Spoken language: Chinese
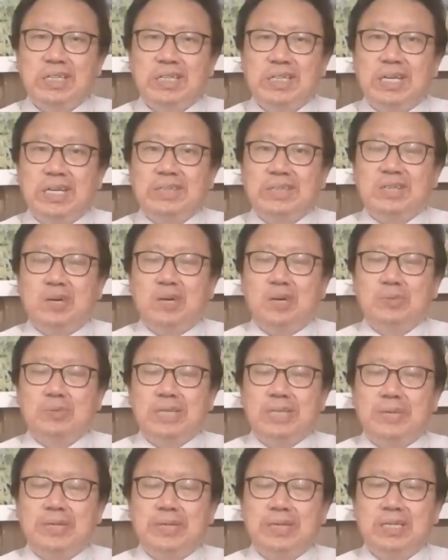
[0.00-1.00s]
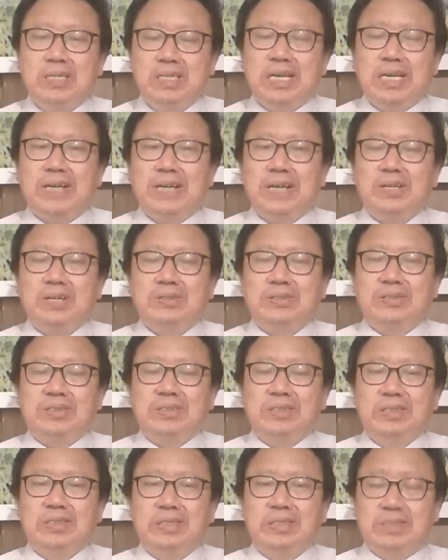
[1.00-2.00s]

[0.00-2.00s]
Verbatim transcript: 啊，草木皆兵，吓得要死，